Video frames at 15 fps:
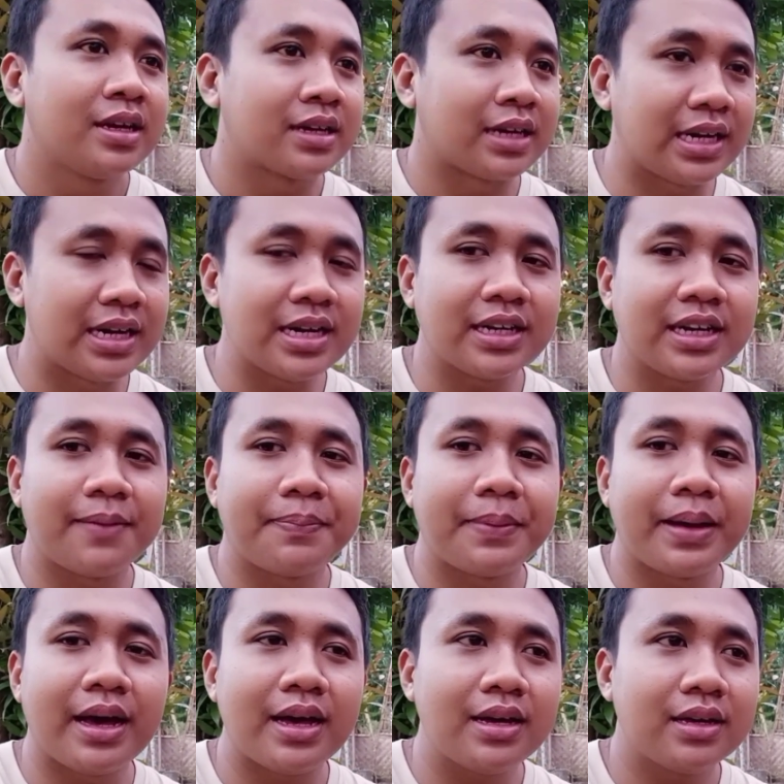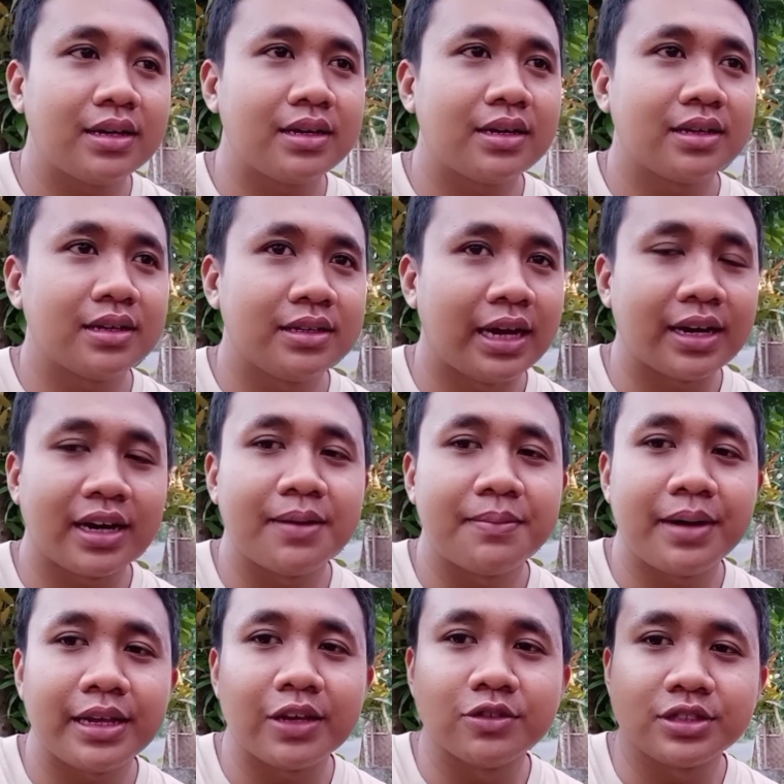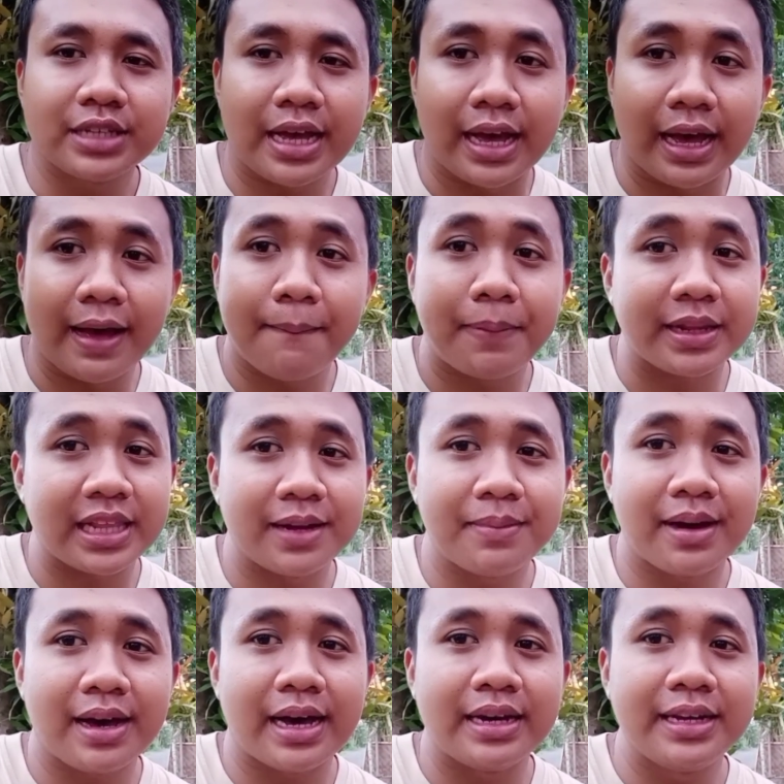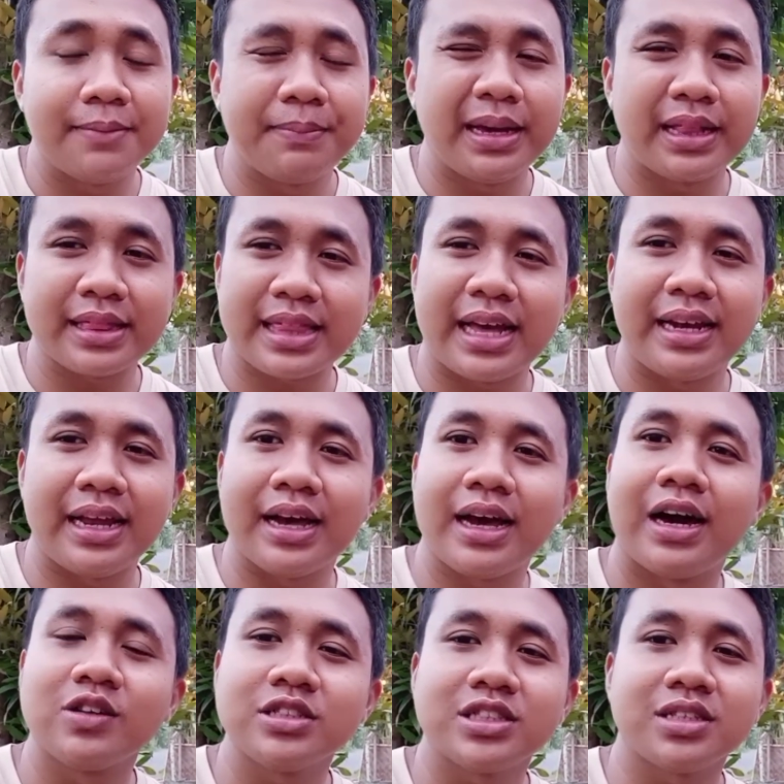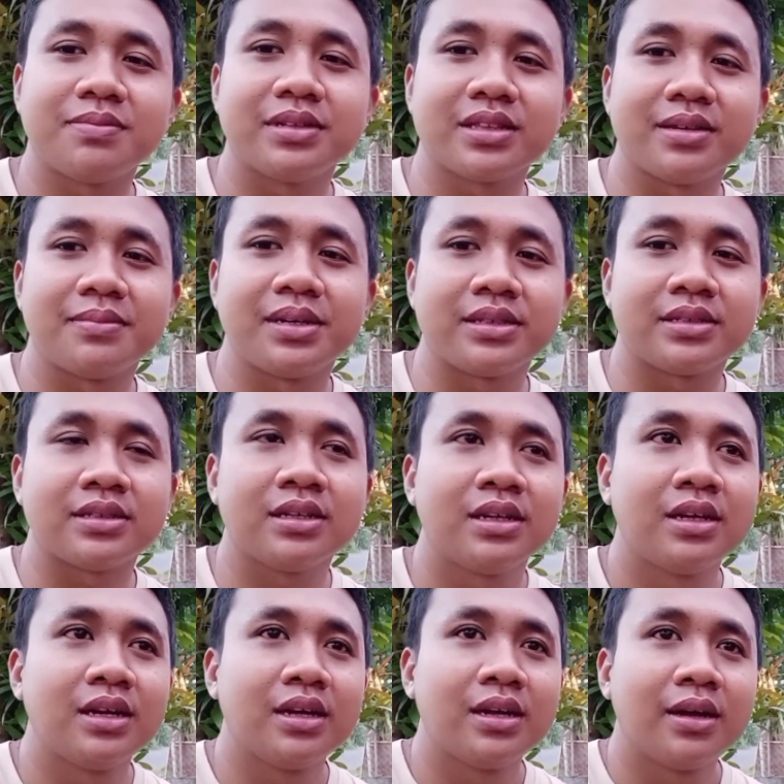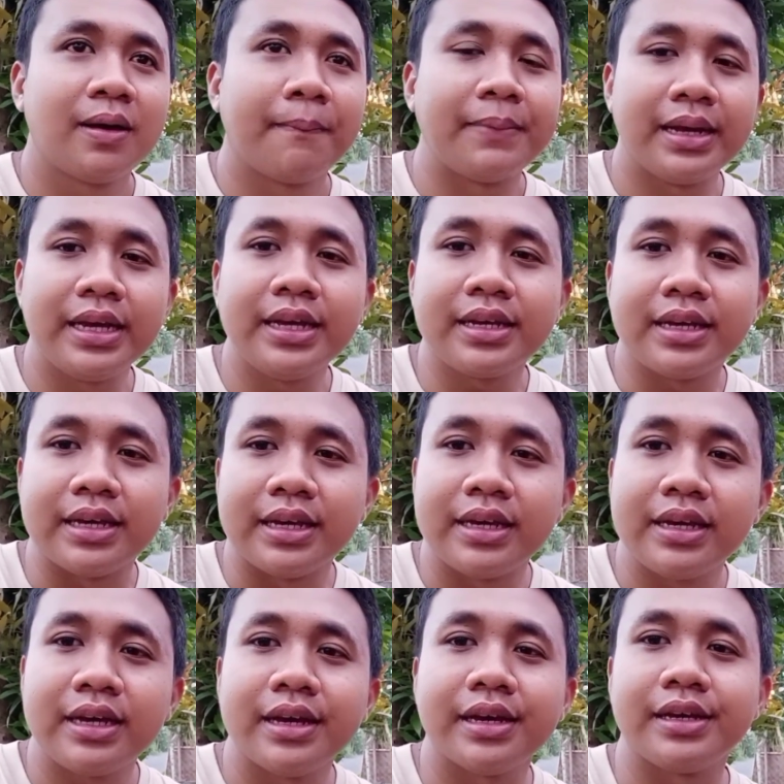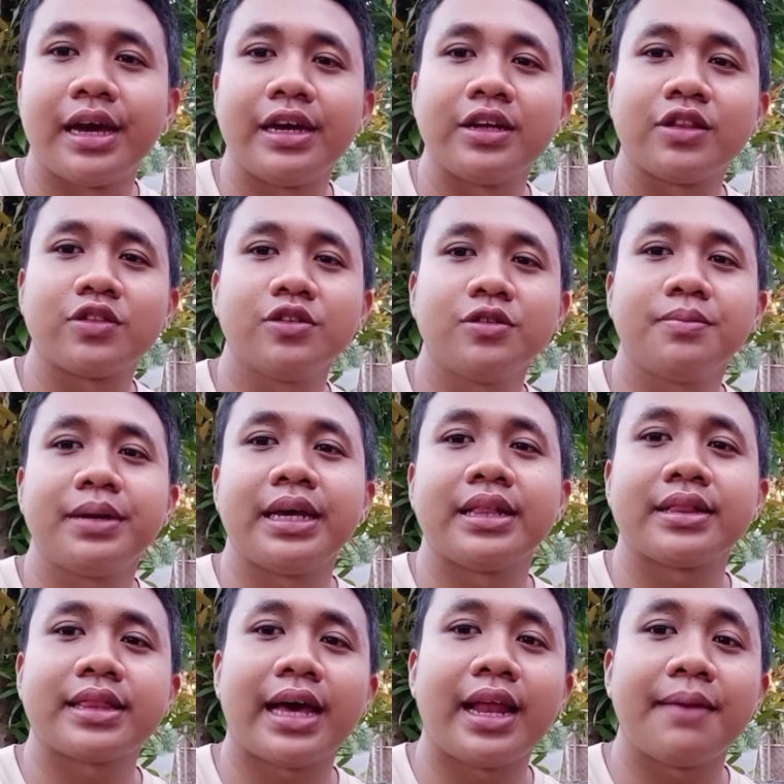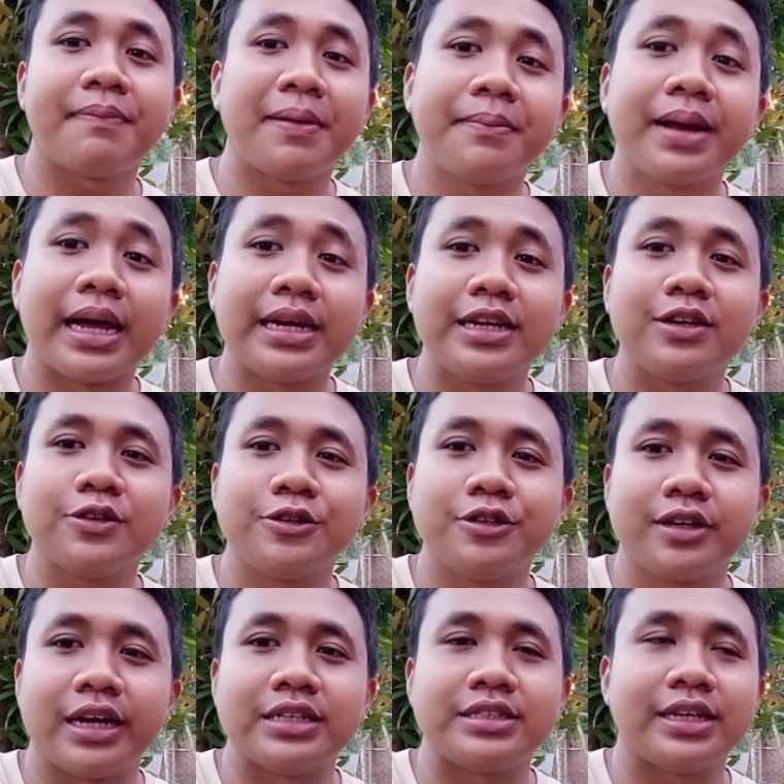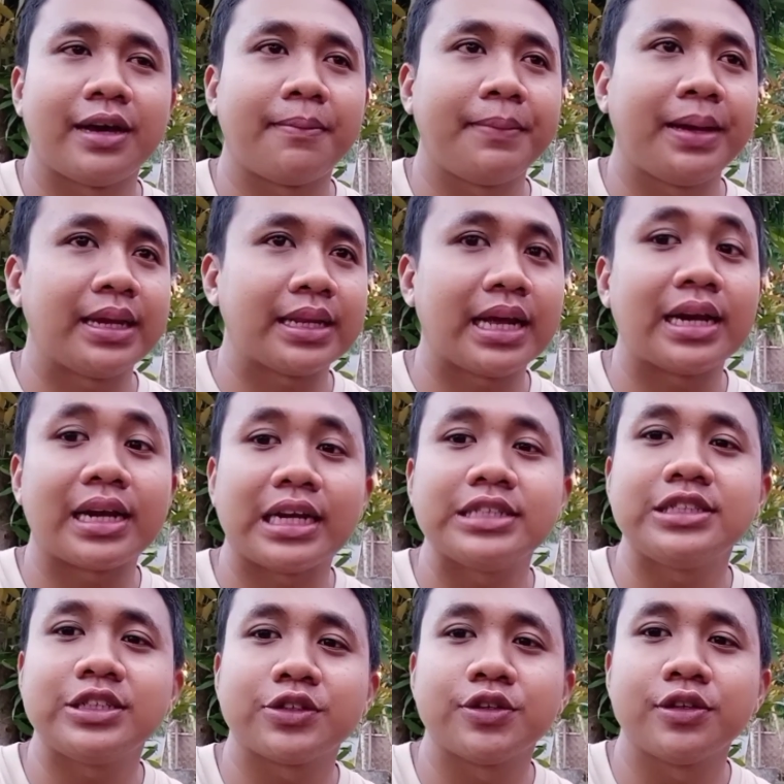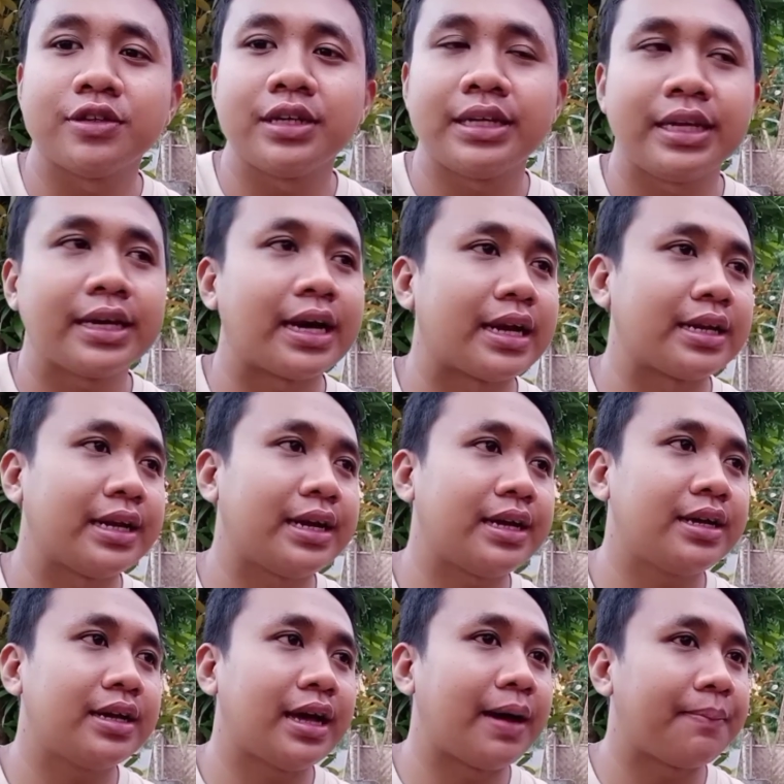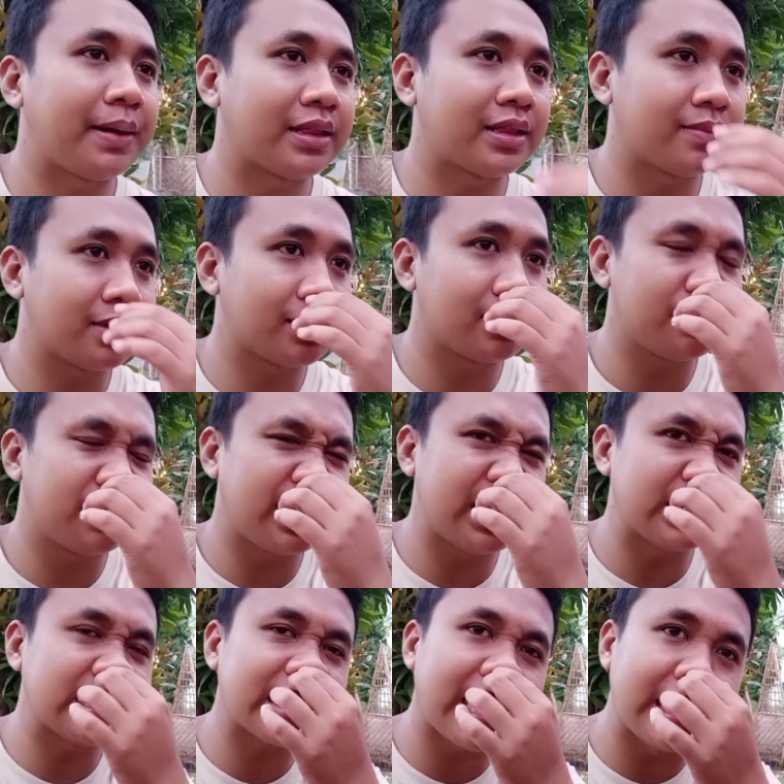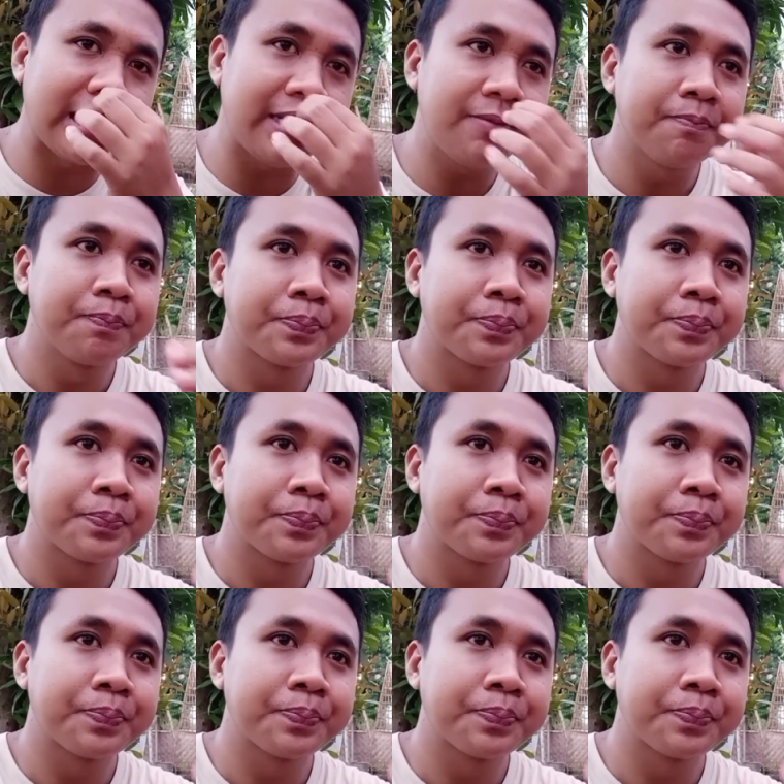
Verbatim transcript: karena kenapa yang namanya usaha pertama kali mental yang harus teman-teman miliki yaitu mental pemberani dulu guys ya mental resiko ini karena apa teman-teman banyak sekali